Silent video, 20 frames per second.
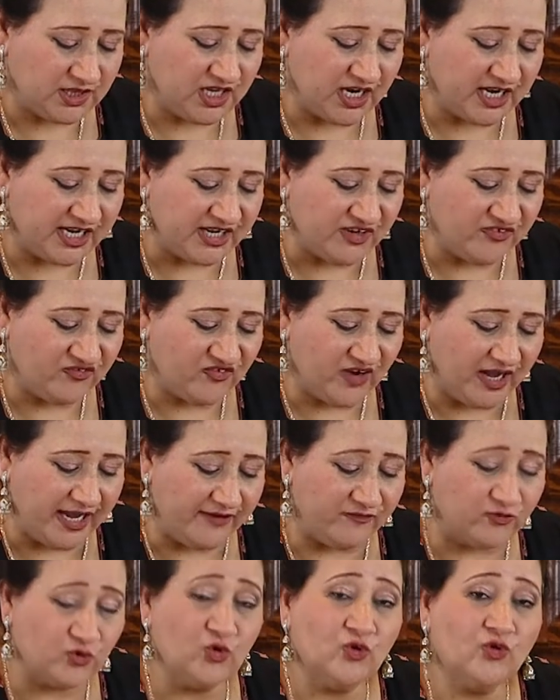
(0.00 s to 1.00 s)

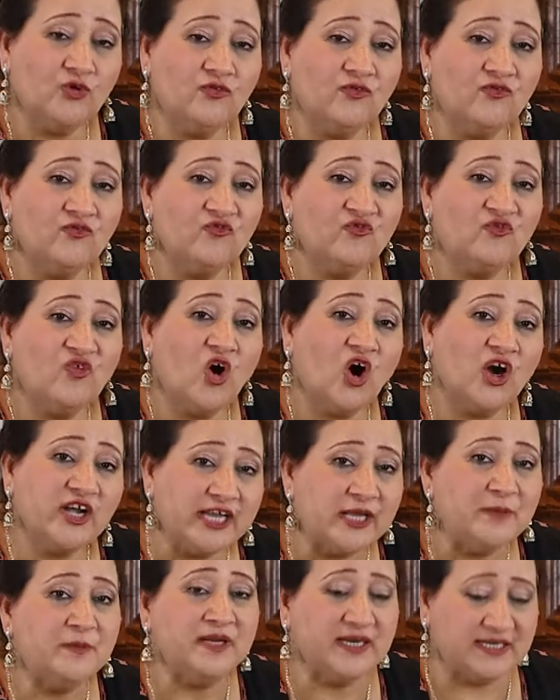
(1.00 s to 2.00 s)
35 टू
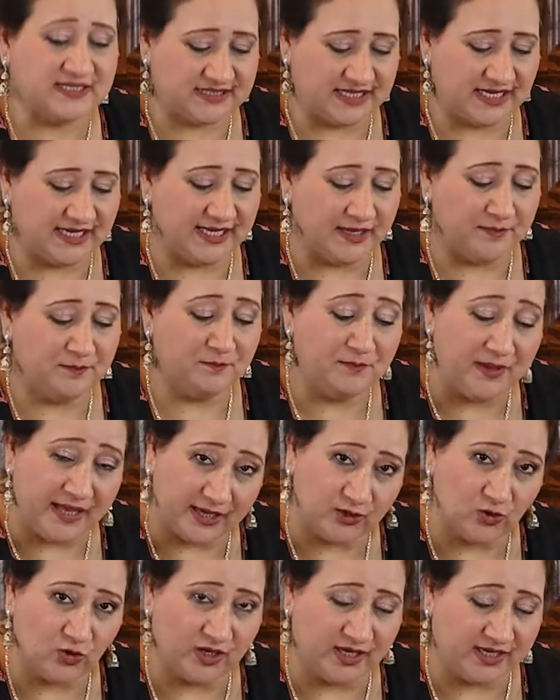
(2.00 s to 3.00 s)
40 मिनट्स के लिए
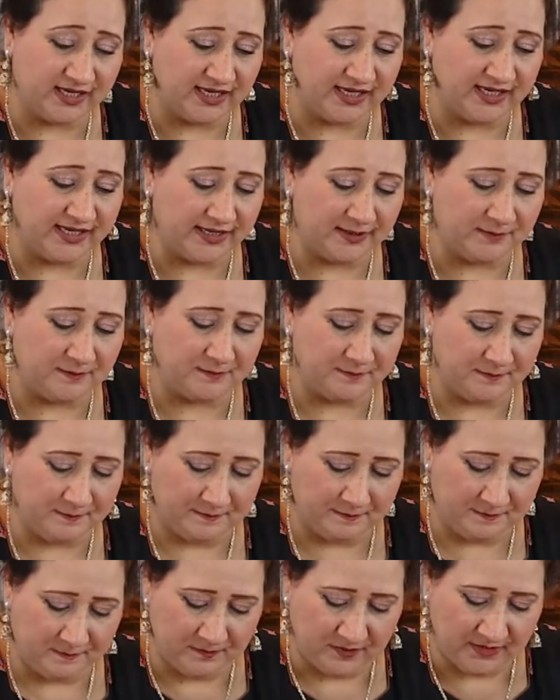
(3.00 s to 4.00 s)
बेक होने के लिए
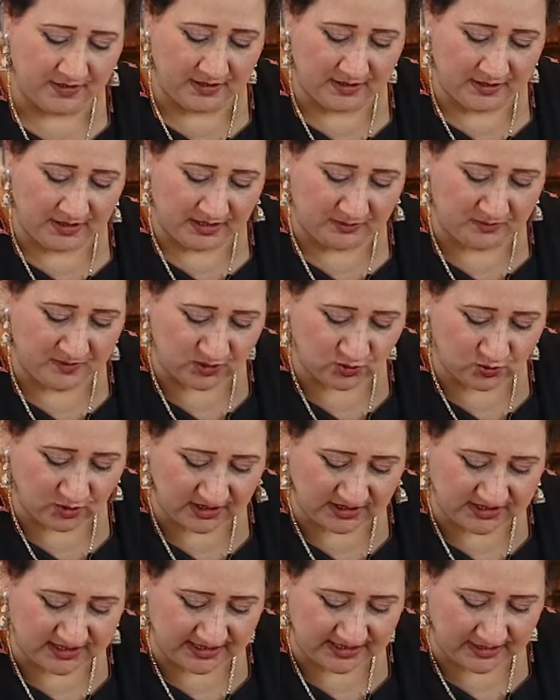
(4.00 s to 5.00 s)
अभी मैं इसको
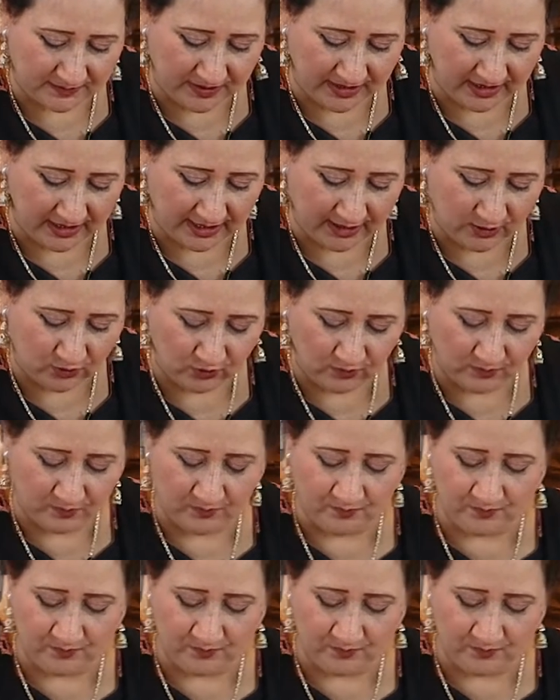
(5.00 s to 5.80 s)
अच्छा सा फैला लूँ